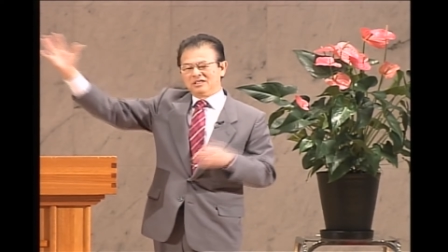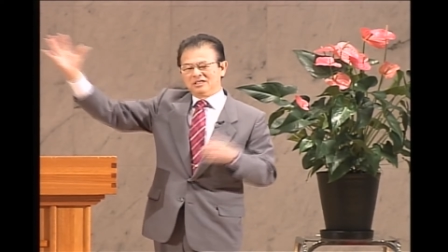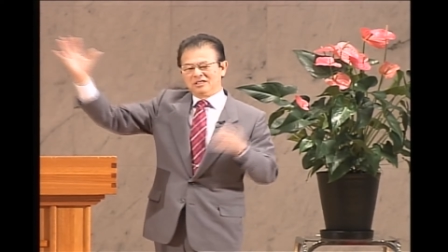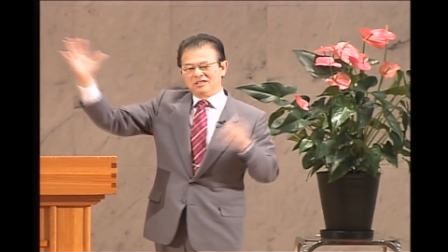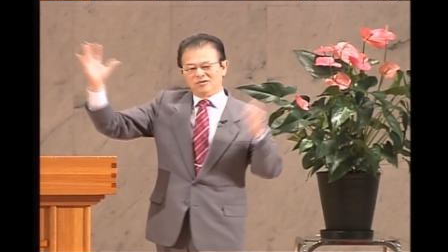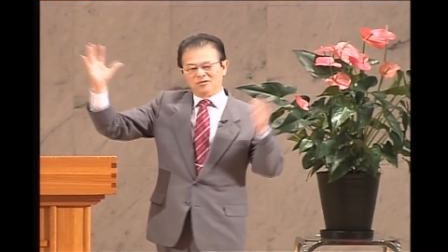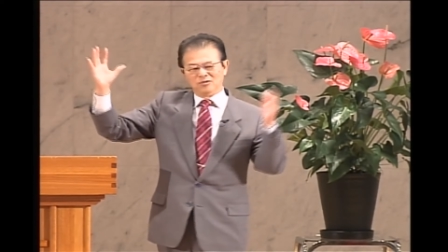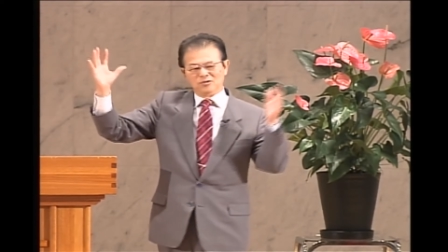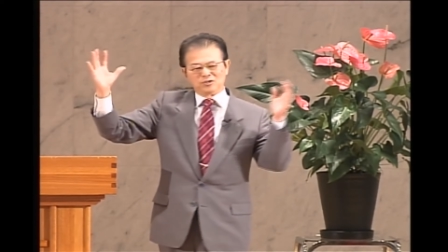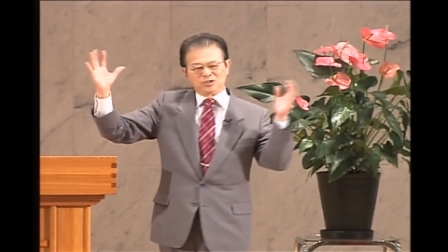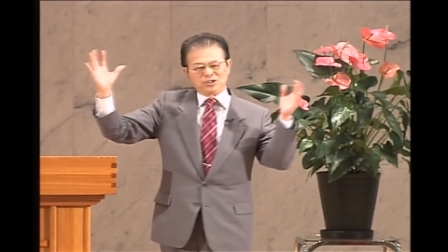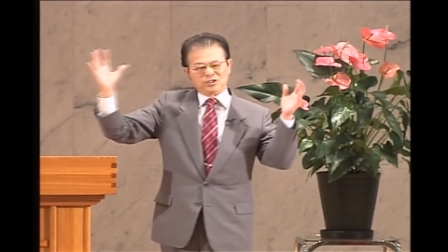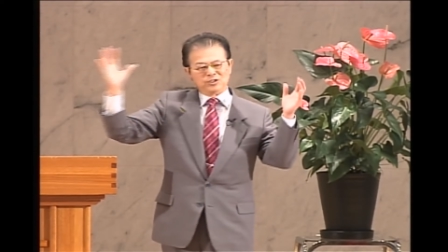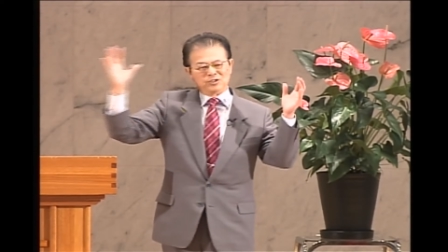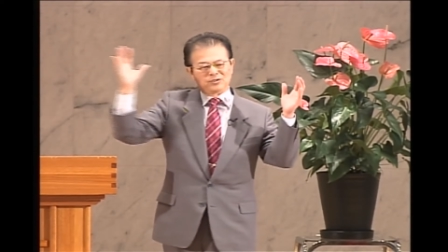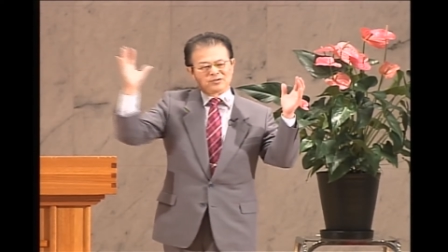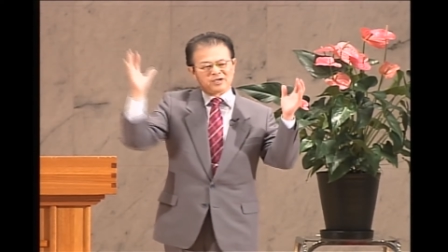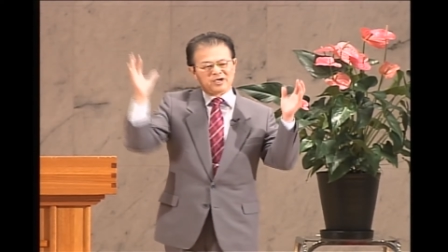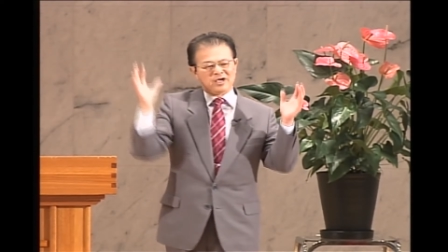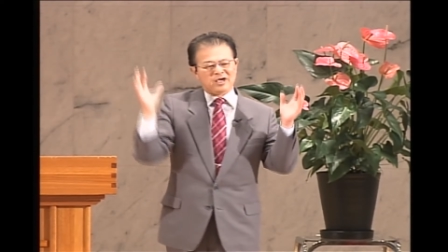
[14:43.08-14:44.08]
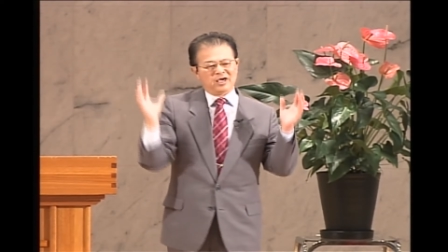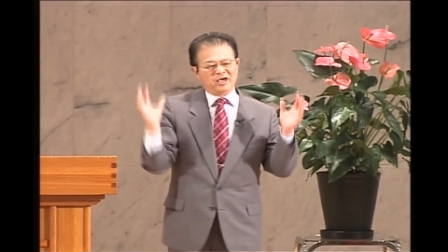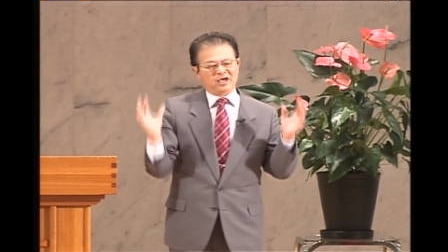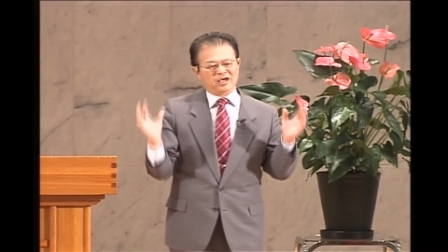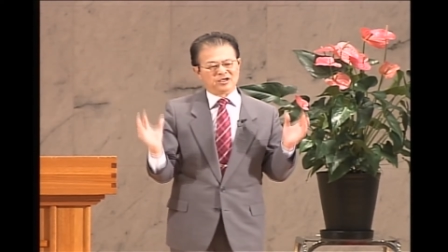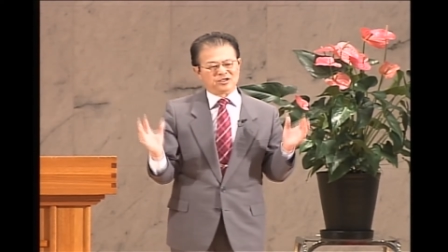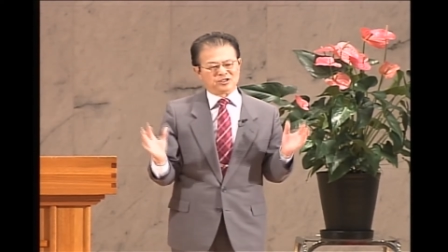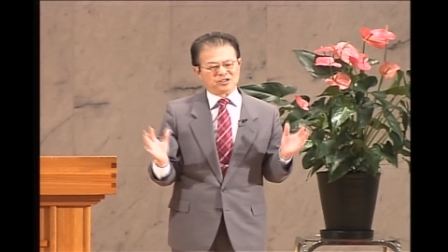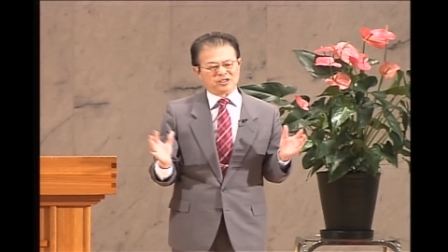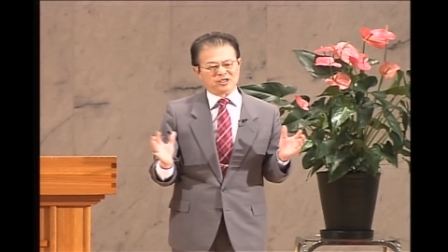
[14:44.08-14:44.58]
この地上で経
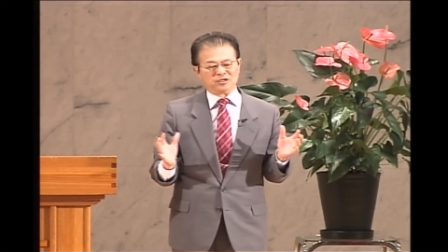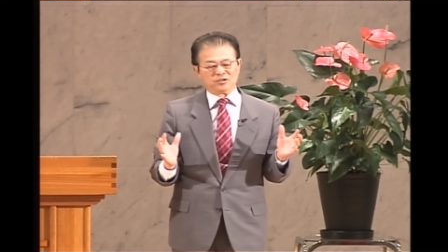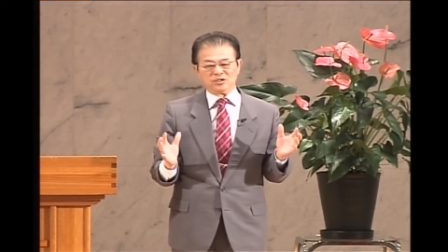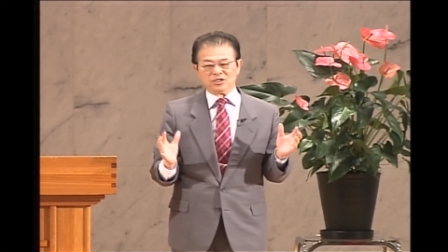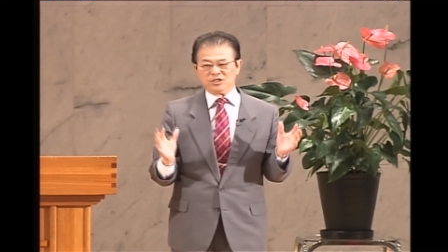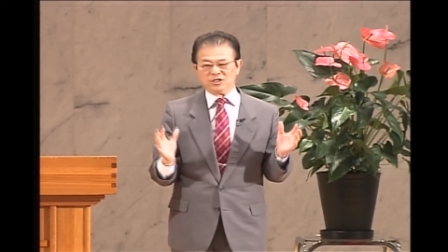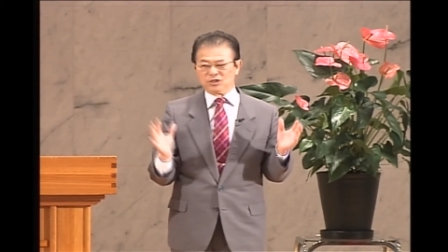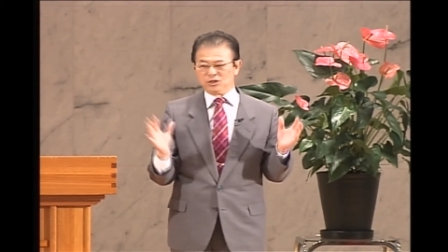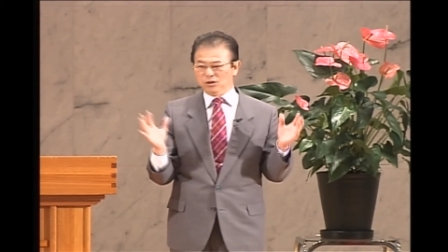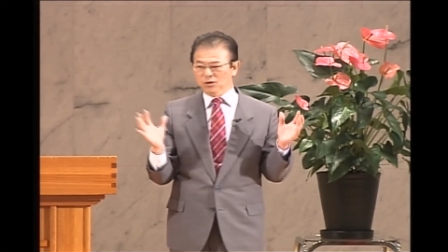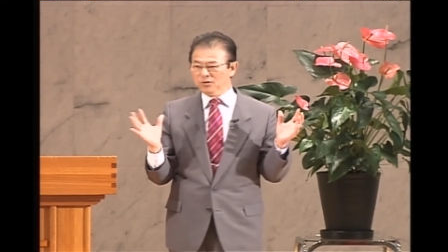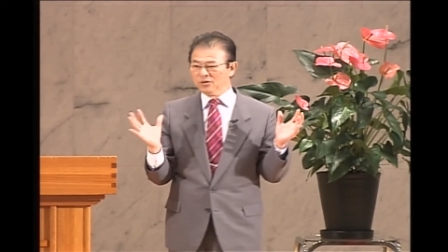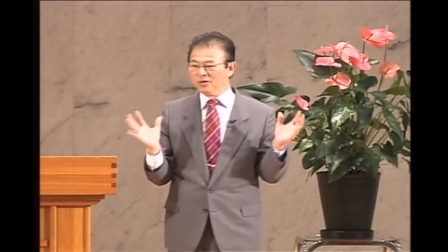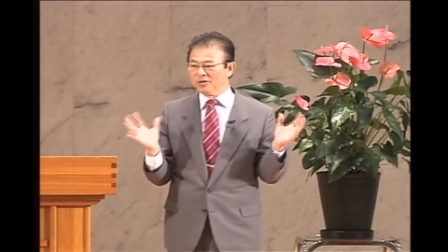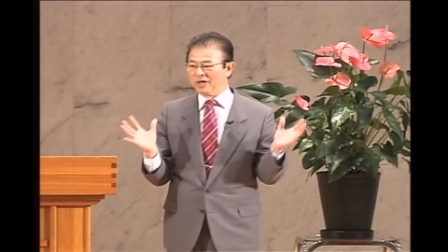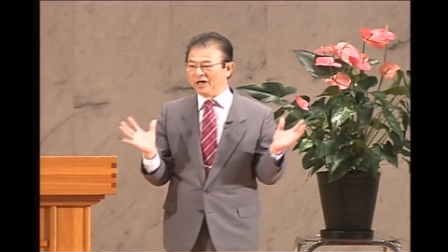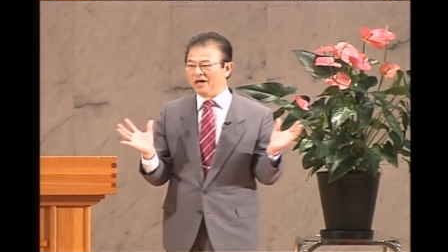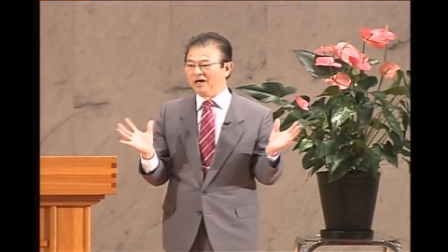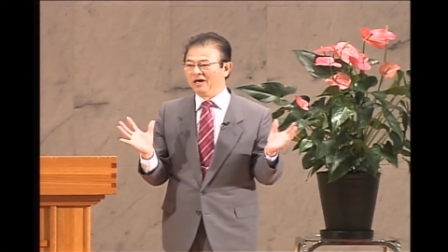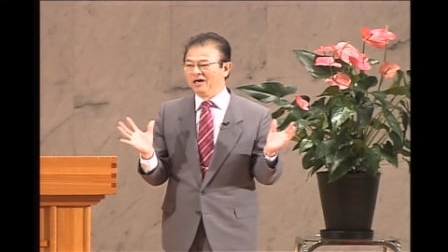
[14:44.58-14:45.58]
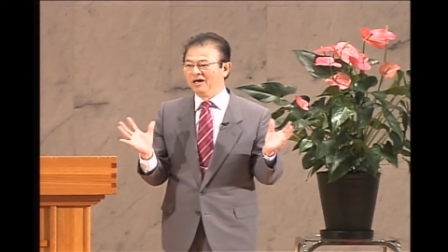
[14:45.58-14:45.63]
験している異常のね、